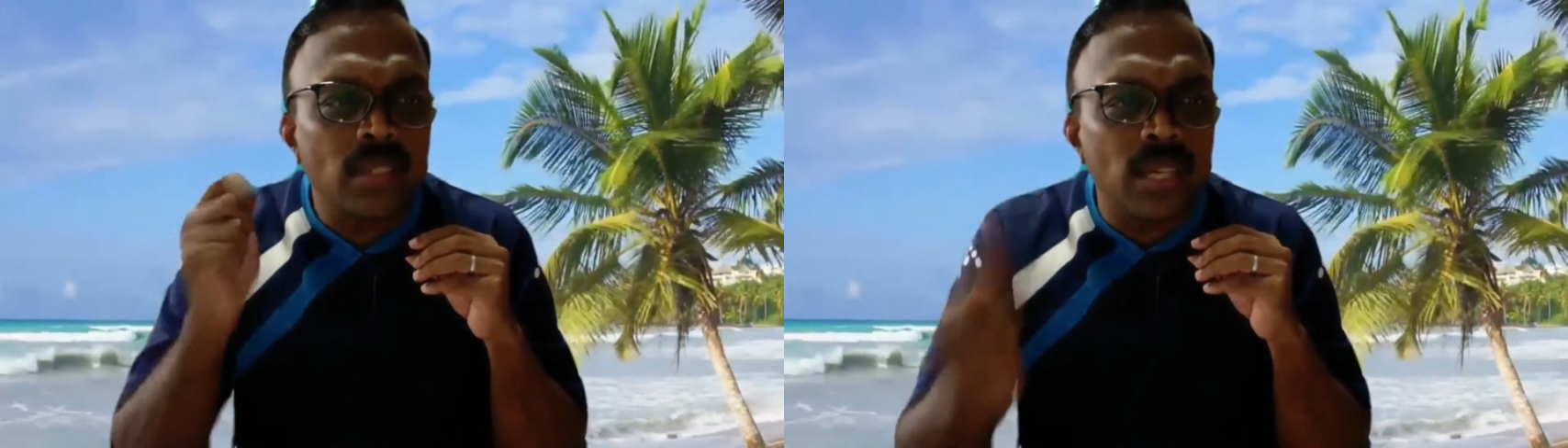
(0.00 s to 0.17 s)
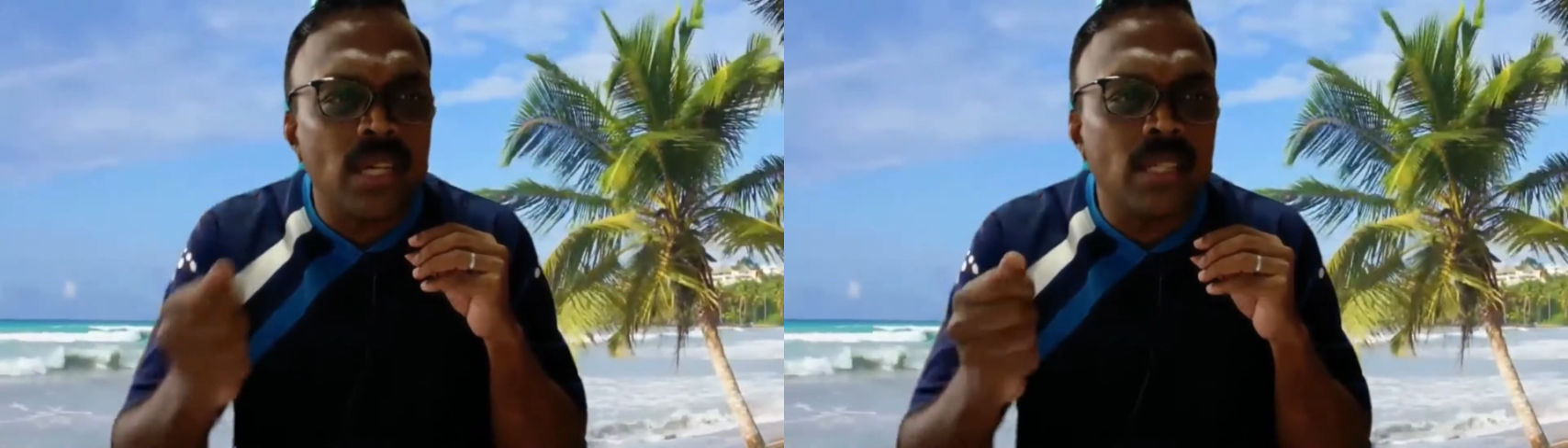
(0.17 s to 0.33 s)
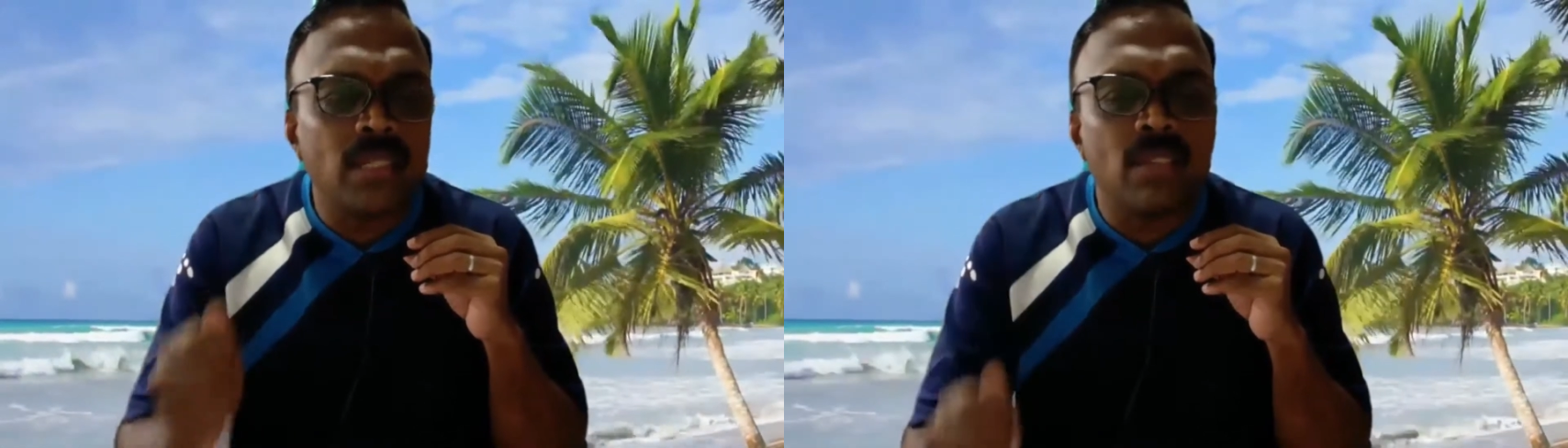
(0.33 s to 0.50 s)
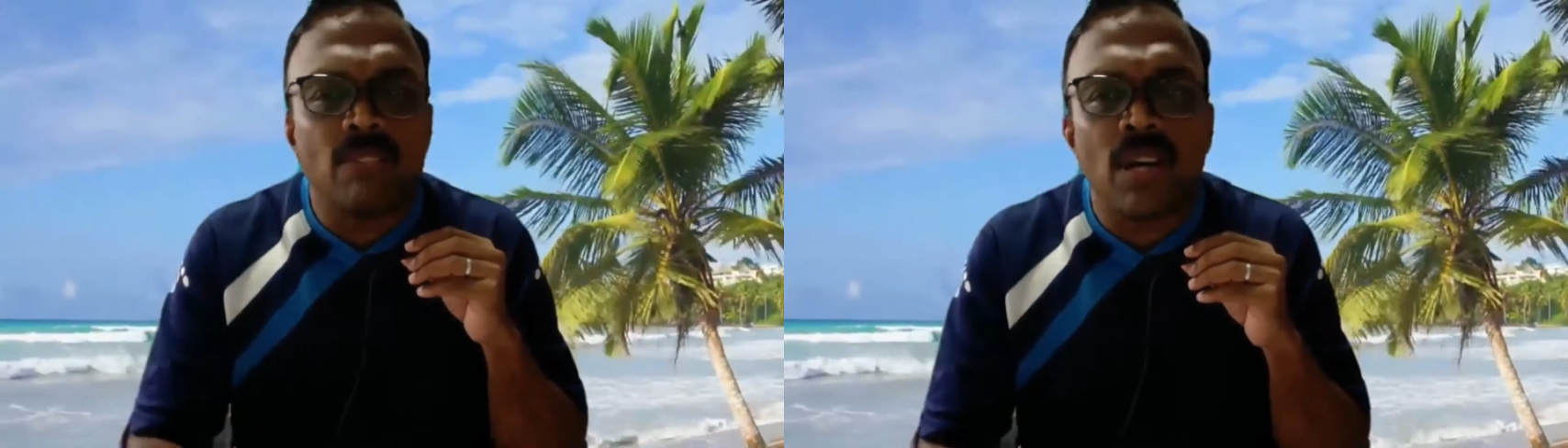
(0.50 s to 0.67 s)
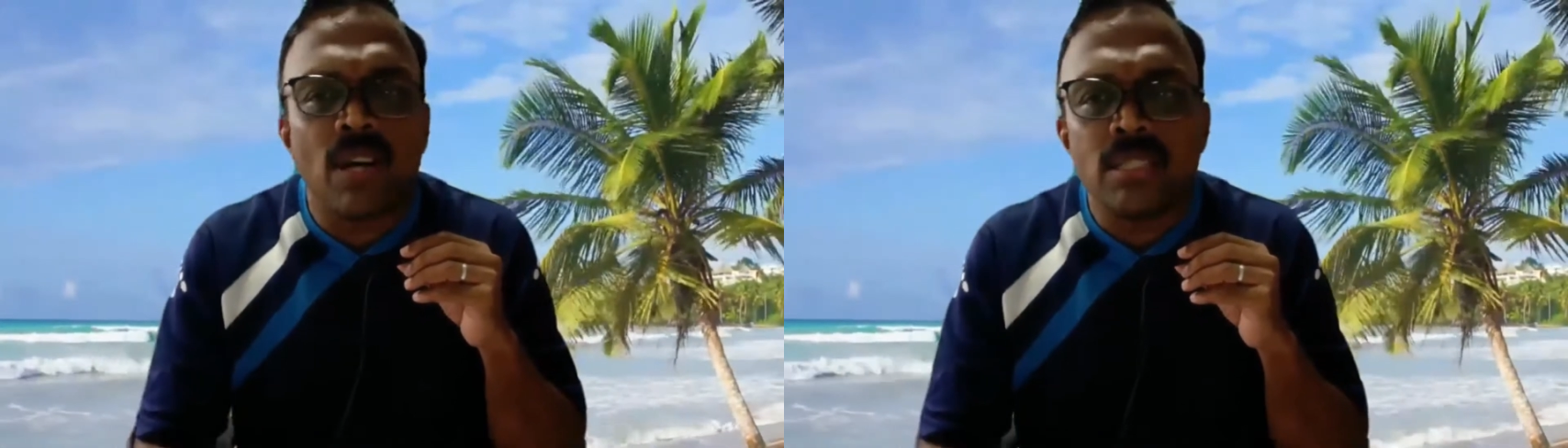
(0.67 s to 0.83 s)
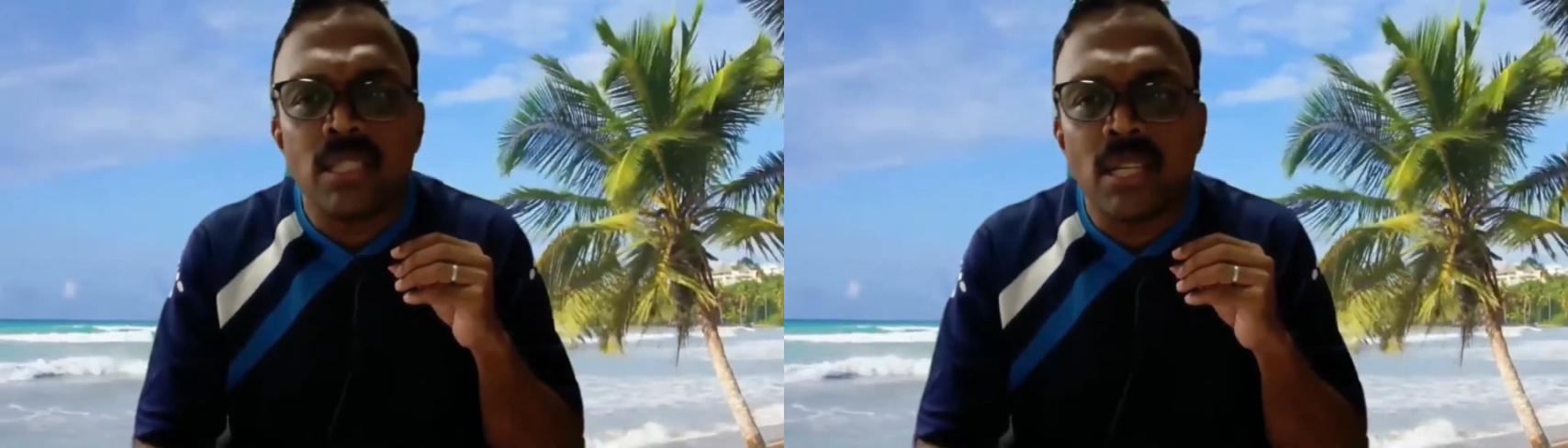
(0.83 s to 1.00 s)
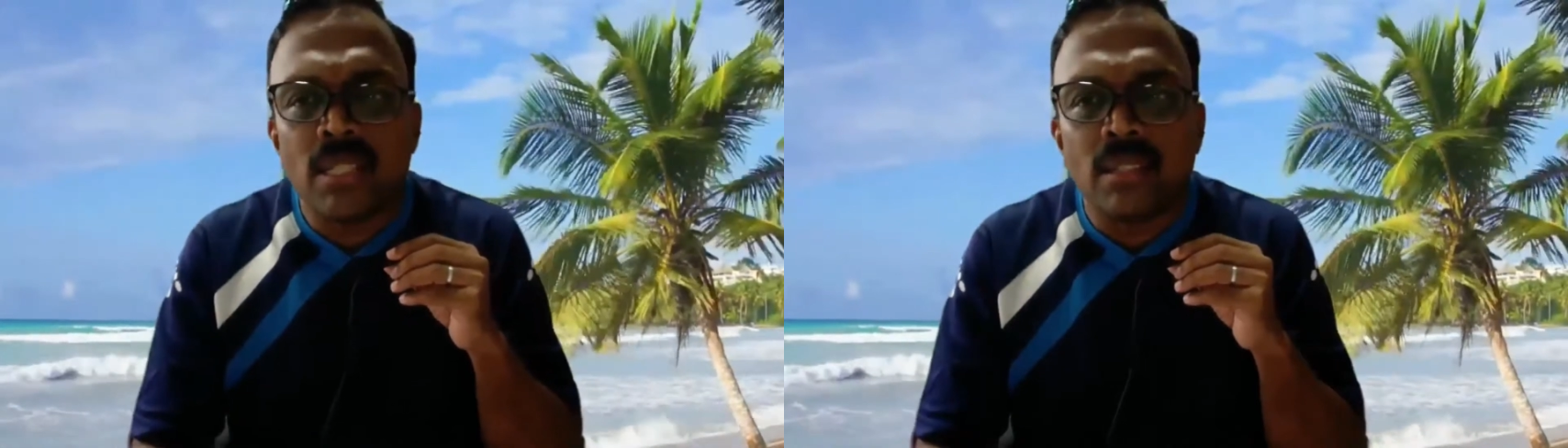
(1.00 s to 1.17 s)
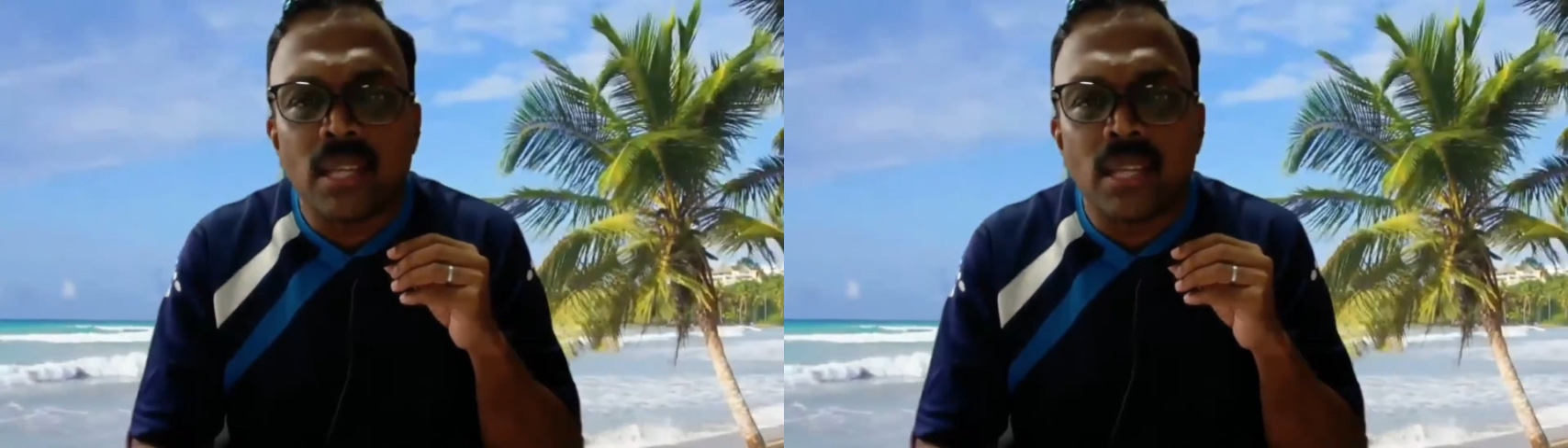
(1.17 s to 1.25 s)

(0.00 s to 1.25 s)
தெளித்த வாசனை